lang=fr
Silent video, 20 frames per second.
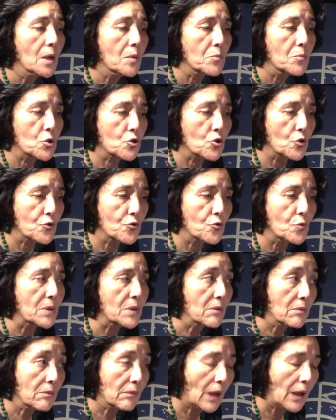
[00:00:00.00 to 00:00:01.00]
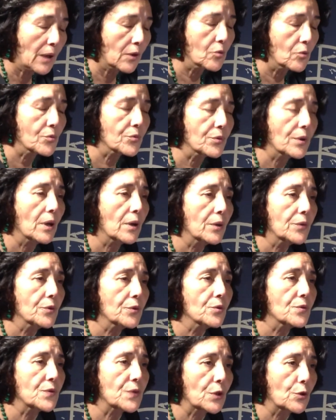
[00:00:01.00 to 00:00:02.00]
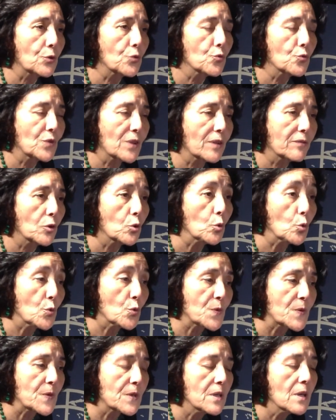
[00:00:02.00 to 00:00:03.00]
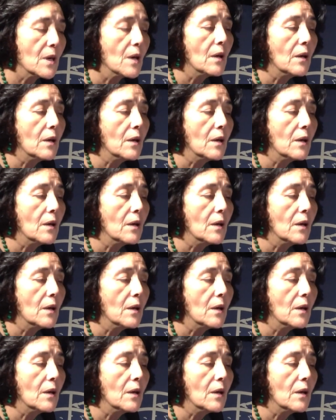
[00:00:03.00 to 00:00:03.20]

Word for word: mais j'en suis très contente. C'est que nous avons aussi